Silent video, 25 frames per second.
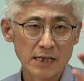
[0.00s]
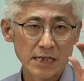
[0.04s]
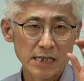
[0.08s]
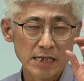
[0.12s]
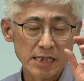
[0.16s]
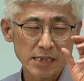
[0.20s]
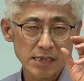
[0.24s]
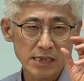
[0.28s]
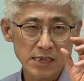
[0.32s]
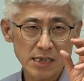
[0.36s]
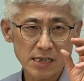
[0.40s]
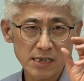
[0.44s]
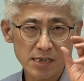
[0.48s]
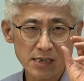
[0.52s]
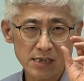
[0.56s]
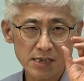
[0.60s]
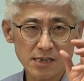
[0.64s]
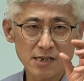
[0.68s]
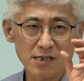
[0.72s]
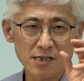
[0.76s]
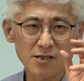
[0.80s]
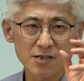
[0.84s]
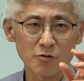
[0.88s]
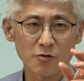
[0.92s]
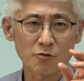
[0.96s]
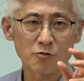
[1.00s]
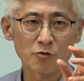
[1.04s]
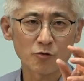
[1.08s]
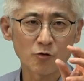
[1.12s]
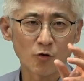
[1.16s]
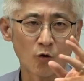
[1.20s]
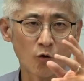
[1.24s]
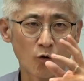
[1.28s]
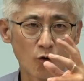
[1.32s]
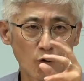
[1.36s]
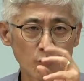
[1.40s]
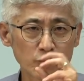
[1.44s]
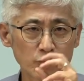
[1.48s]

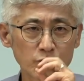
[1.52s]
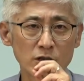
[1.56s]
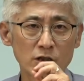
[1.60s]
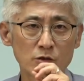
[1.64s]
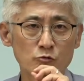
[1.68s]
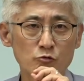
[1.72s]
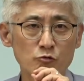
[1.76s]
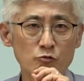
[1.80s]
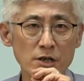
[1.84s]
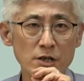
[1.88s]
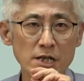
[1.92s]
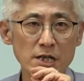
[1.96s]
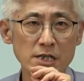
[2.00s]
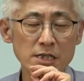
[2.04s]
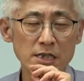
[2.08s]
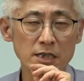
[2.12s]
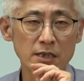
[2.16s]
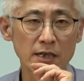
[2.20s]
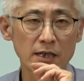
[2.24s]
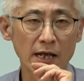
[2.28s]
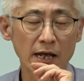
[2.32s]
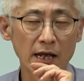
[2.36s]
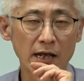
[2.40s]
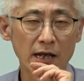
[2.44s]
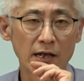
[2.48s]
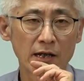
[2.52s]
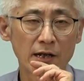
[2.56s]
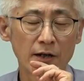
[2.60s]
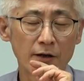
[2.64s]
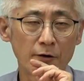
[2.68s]
실질적으로 오늘 우리 시대에